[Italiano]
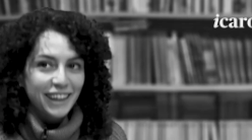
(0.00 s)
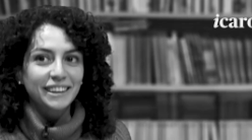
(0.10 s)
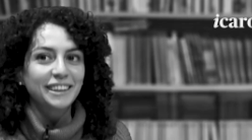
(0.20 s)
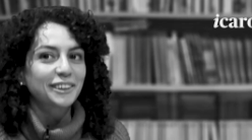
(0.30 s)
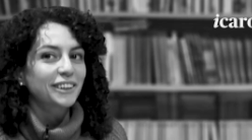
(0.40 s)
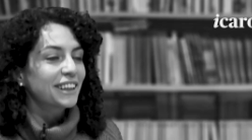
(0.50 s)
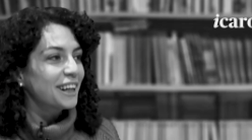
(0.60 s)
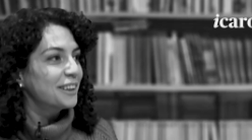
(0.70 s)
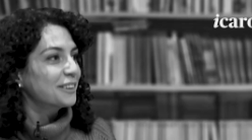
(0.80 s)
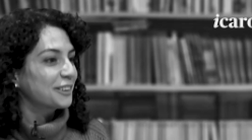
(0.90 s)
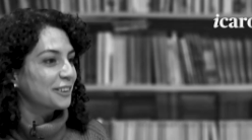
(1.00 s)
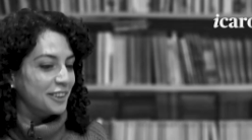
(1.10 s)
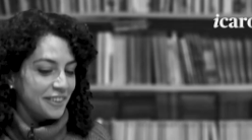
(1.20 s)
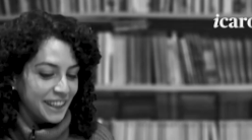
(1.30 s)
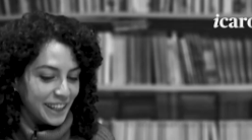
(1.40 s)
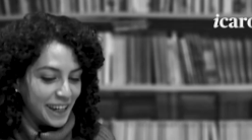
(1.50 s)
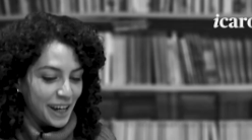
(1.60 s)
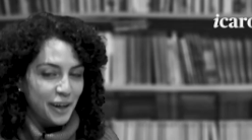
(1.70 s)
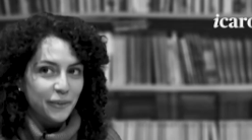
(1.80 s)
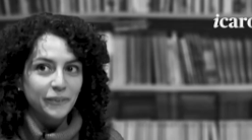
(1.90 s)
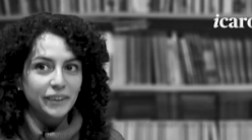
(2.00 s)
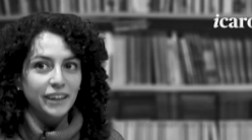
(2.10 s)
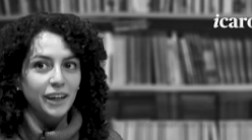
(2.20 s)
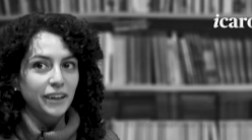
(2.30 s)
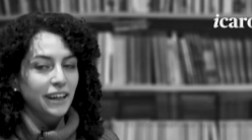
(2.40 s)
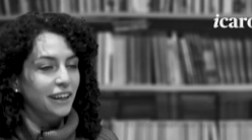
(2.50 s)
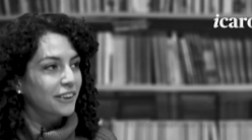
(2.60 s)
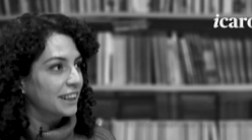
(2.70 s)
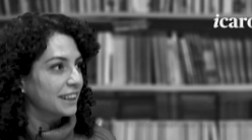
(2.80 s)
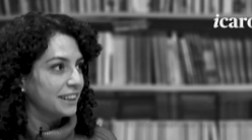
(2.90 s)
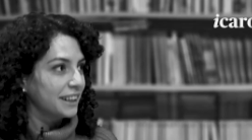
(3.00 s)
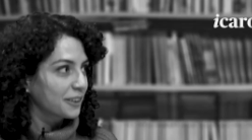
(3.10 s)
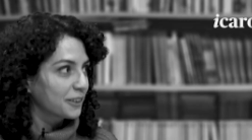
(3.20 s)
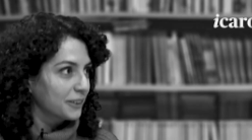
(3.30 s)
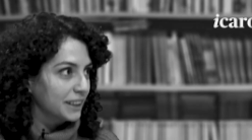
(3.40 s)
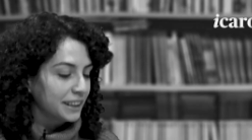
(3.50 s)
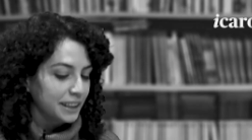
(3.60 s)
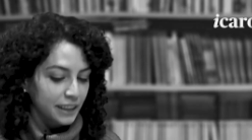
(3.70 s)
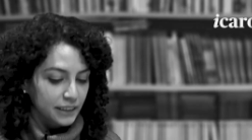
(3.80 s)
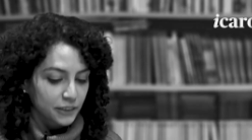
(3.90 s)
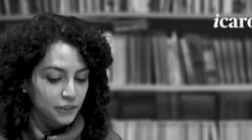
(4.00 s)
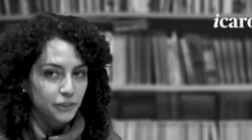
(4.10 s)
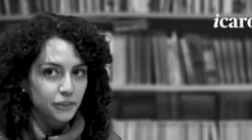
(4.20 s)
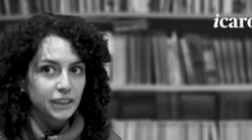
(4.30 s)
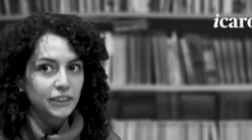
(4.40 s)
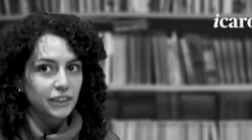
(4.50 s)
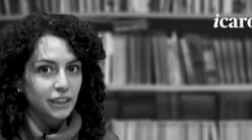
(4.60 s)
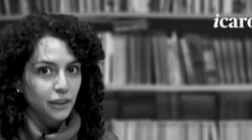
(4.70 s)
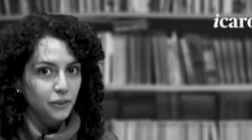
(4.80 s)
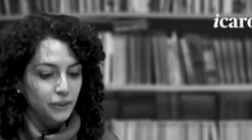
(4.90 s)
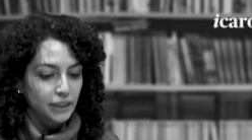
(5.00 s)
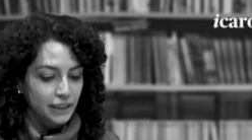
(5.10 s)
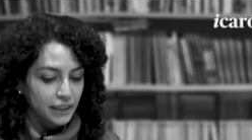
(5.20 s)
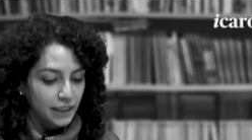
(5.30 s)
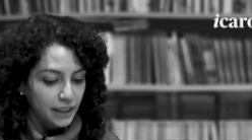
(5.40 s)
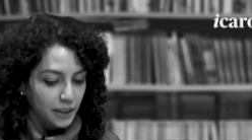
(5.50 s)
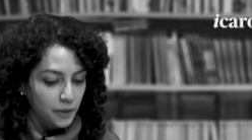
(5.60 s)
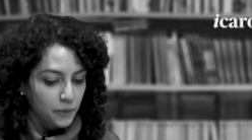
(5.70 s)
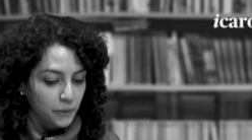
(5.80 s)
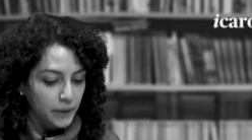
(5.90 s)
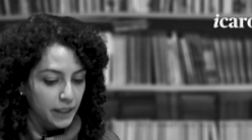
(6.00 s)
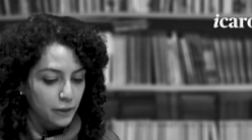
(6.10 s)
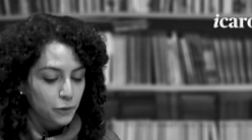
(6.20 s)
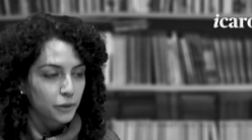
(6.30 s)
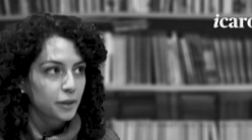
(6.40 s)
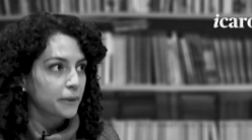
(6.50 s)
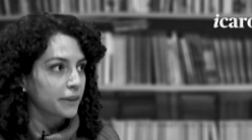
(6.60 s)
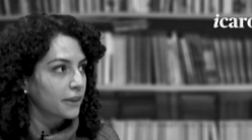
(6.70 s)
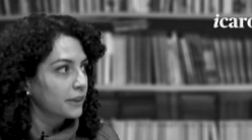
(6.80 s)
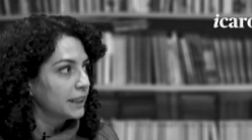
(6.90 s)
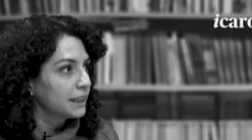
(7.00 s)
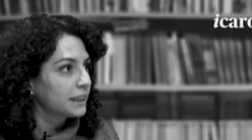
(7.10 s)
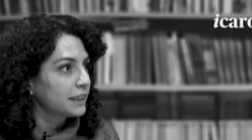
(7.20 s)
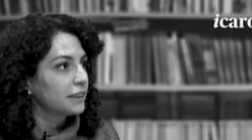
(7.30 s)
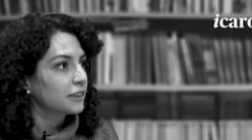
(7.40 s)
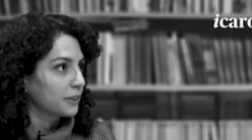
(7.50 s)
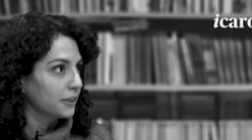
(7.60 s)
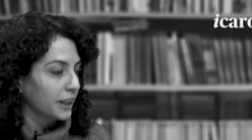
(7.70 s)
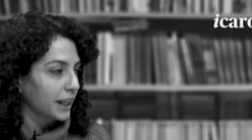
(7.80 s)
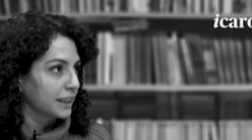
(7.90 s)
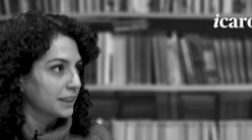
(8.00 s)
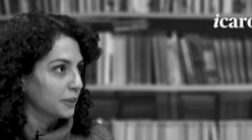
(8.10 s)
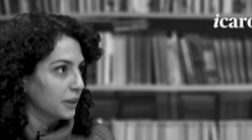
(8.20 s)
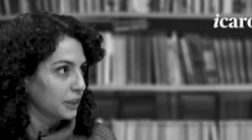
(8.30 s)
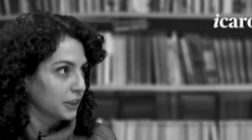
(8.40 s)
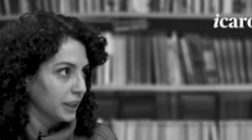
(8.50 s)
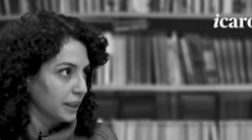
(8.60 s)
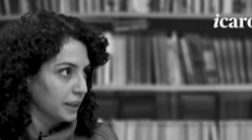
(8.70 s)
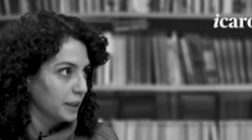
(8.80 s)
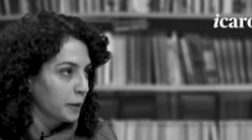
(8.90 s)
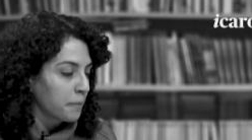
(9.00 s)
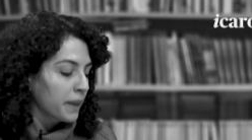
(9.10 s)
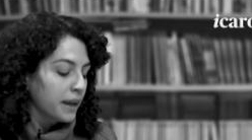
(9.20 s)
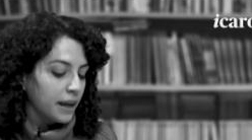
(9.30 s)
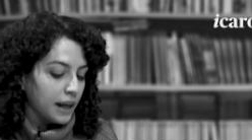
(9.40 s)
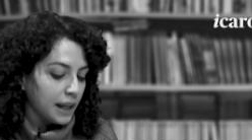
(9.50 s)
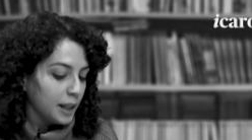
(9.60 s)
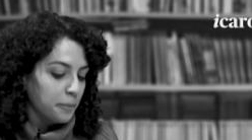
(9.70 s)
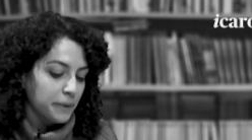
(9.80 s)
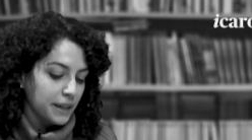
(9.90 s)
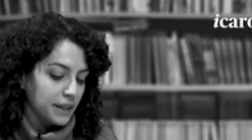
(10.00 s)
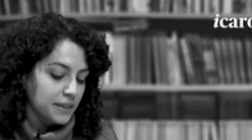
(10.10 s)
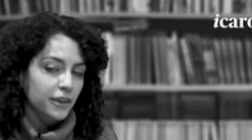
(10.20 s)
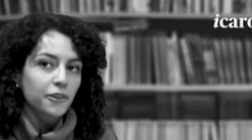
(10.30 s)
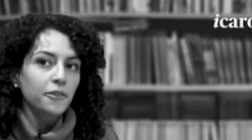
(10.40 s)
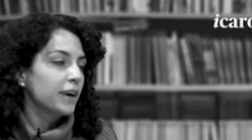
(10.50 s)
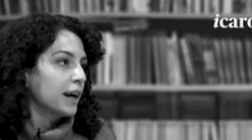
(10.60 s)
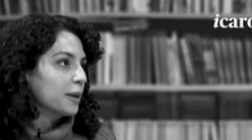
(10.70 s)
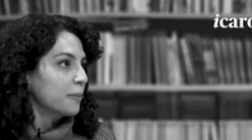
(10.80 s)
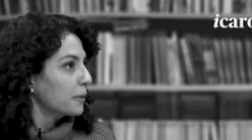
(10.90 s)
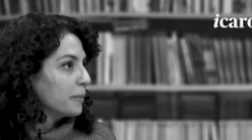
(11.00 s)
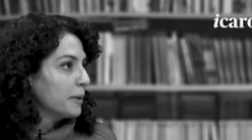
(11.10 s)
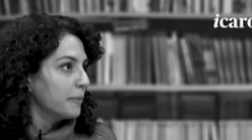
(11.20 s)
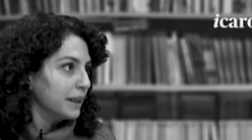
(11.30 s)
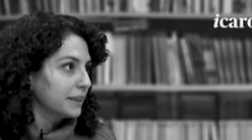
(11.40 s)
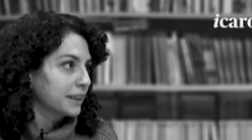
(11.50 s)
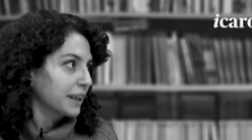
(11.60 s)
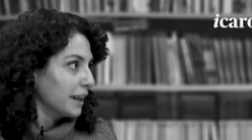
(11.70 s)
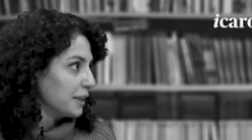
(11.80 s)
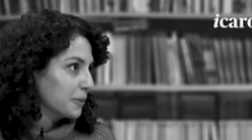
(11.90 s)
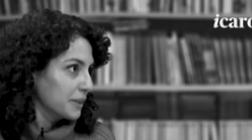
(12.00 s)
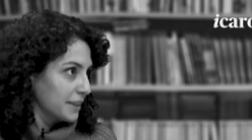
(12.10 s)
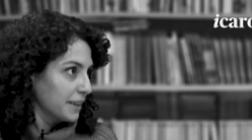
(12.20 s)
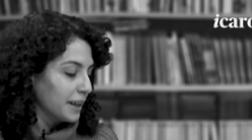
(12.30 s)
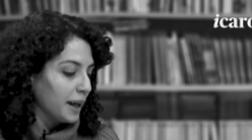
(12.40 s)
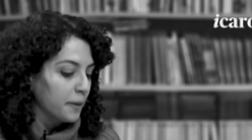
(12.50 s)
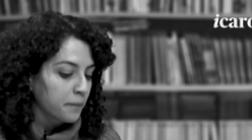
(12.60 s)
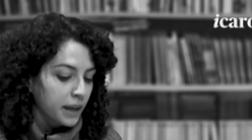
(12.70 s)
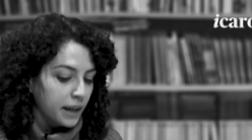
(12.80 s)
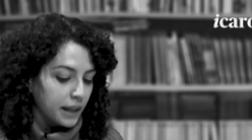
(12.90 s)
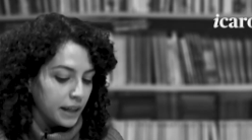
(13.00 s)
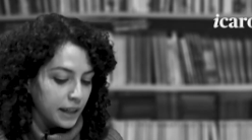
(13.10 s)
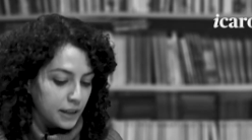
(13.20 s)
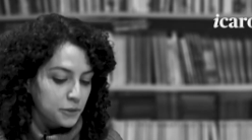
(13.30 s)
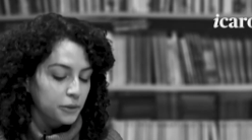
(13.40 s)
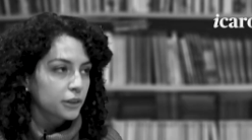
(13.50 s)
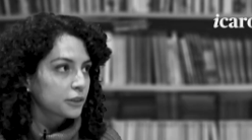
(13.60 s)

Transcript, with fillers: Sì, Soltanto Giovani è una, una, raccolta di racconti, sono 12 racconti in cui tutti i protagonisti sono ragazzi adolescenti alle prese con varie problematiche di quest'età. sullo